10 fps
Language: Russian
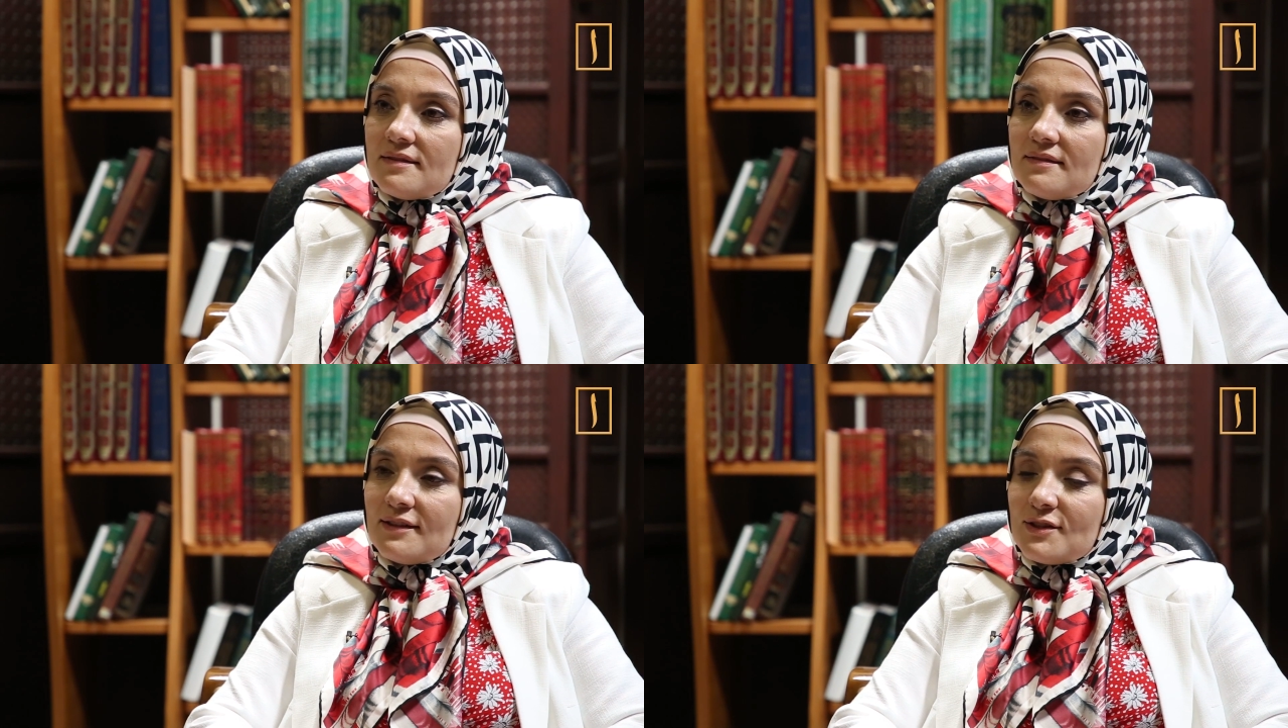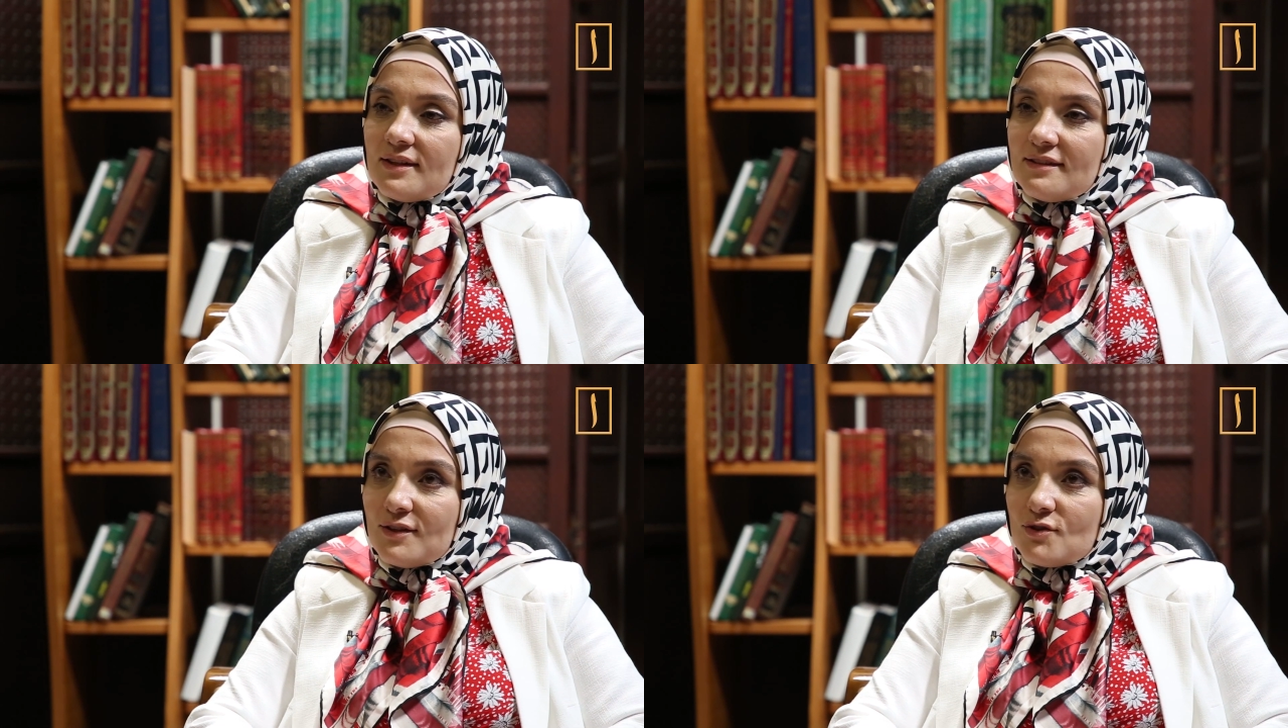э, надо
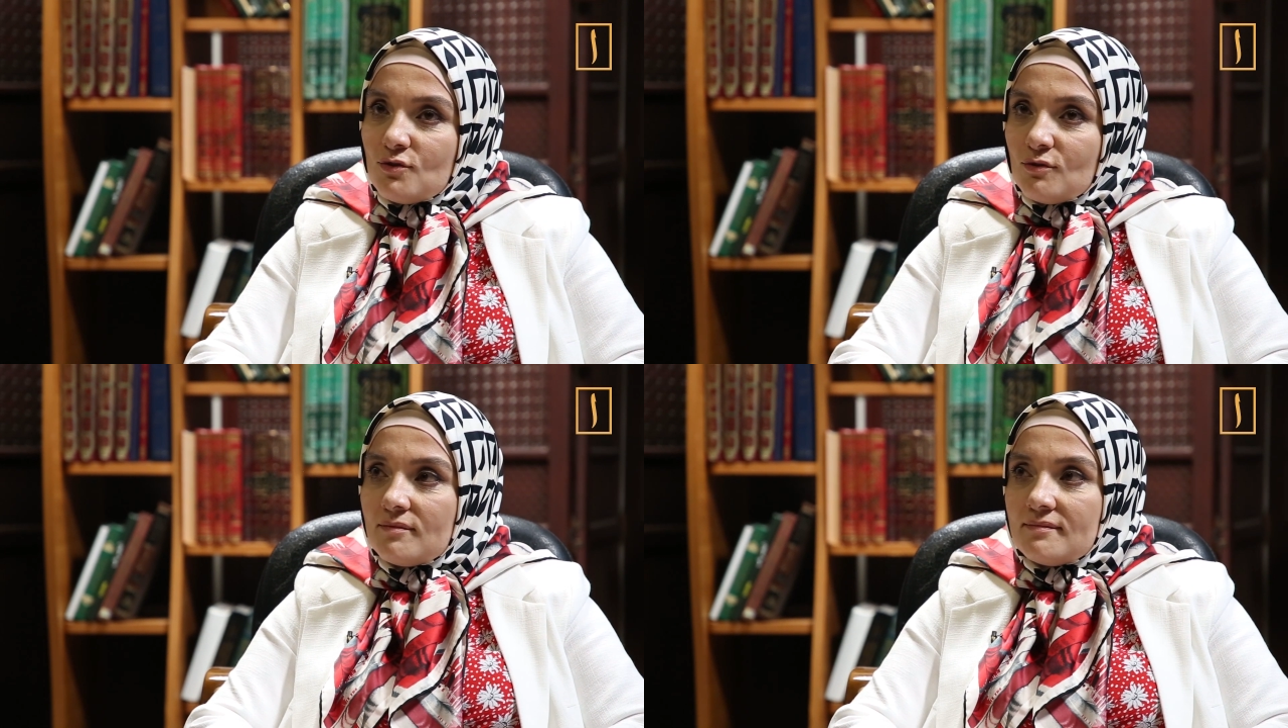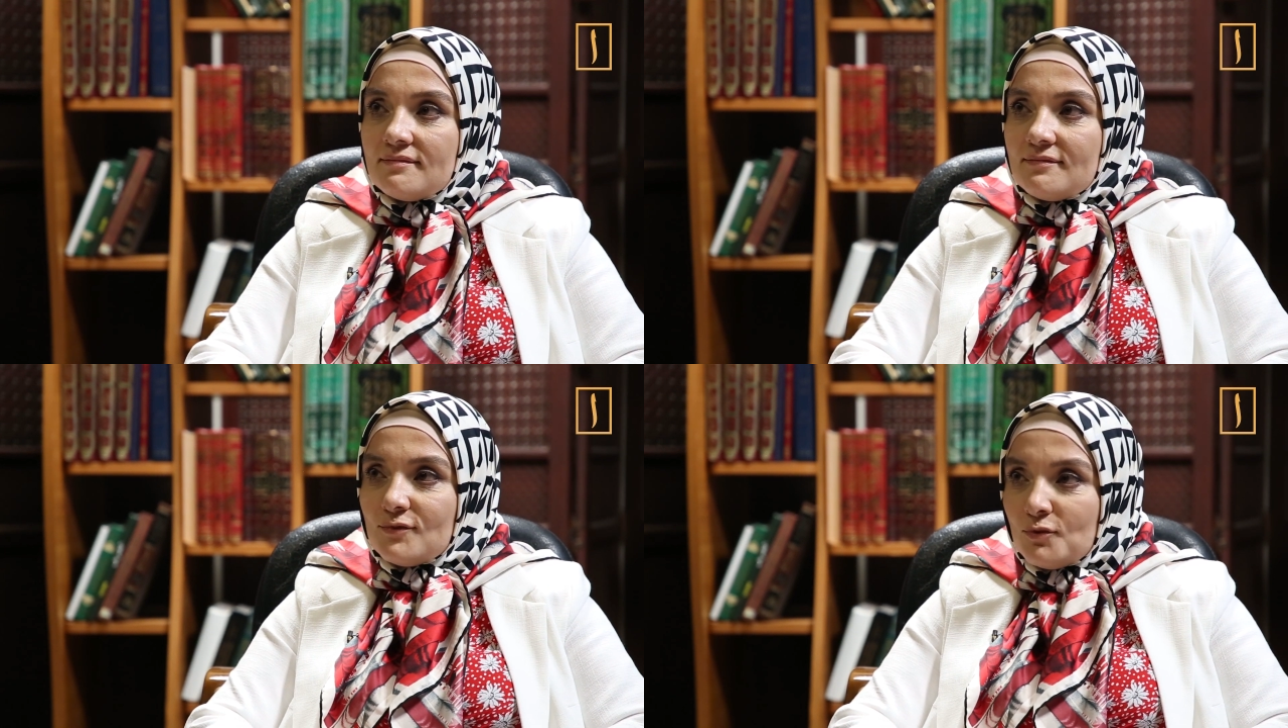сказать, что
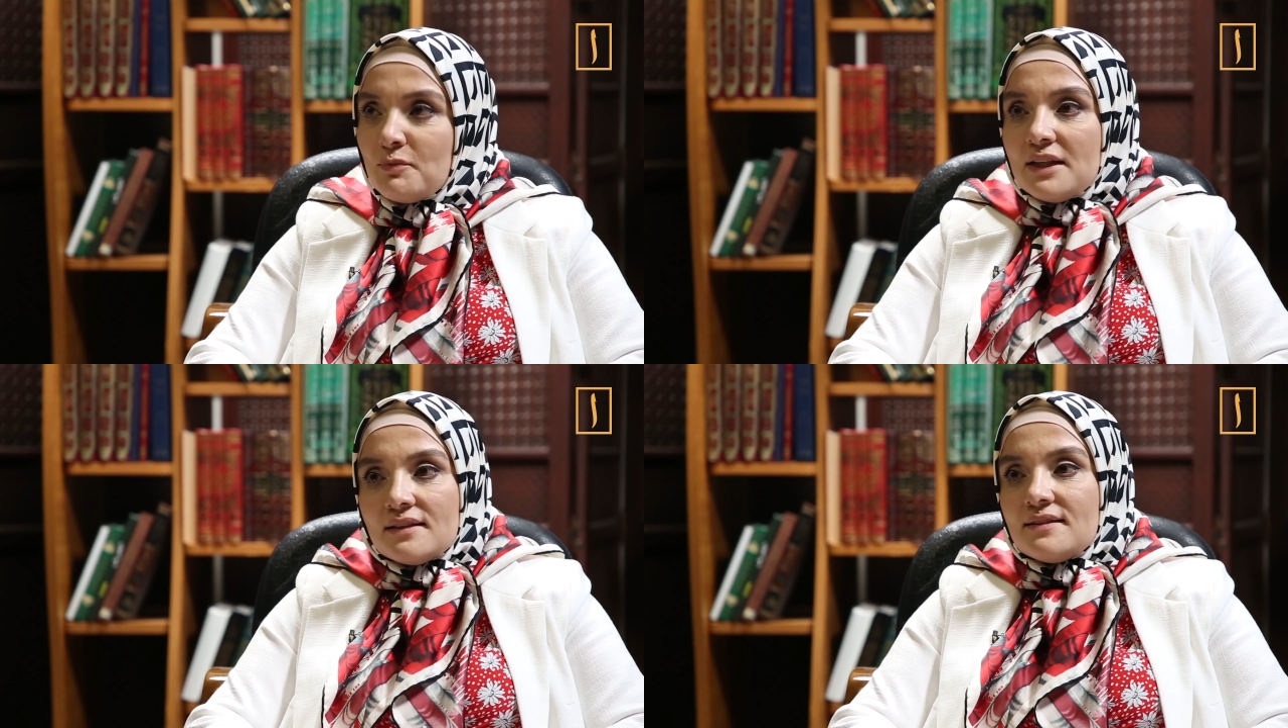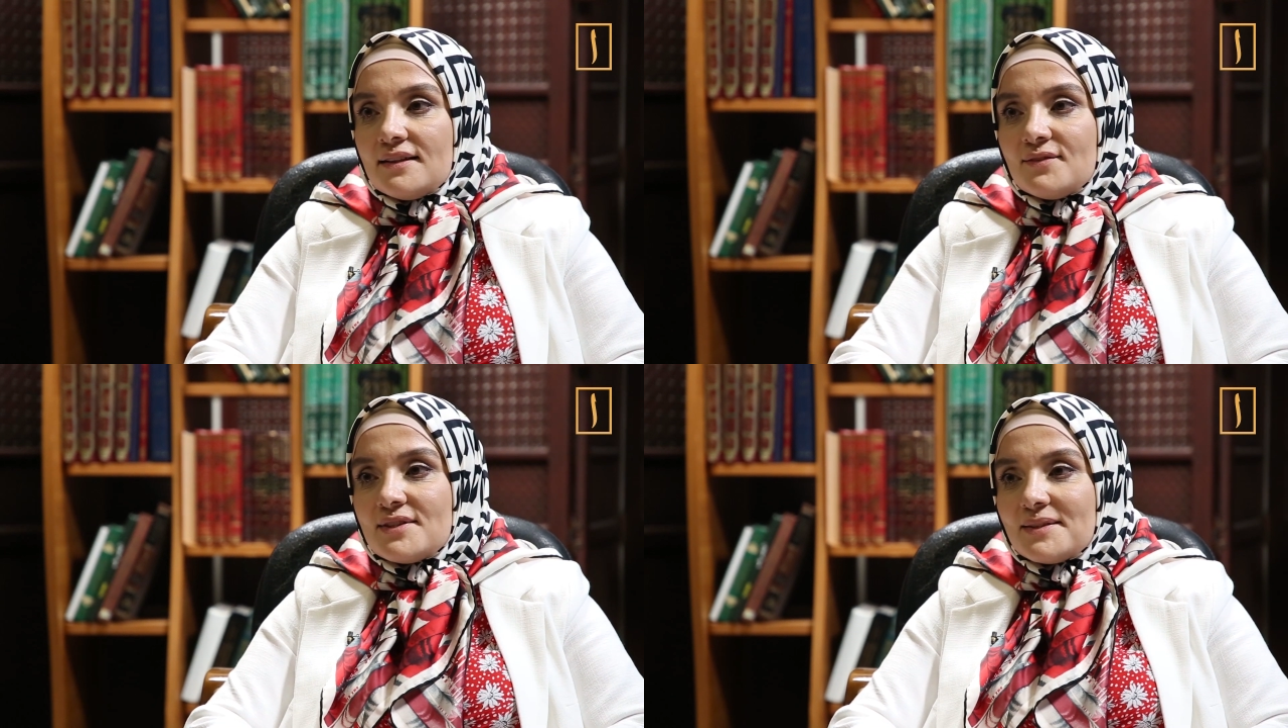ну, мне это
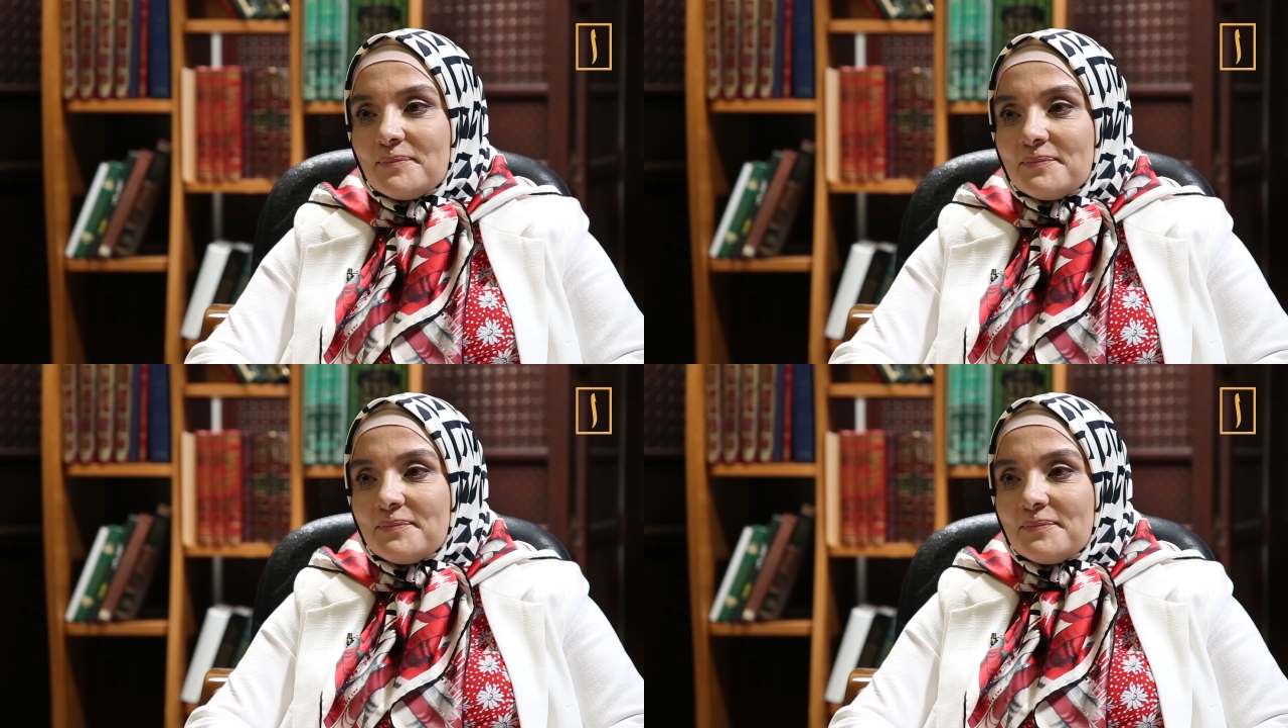нравится.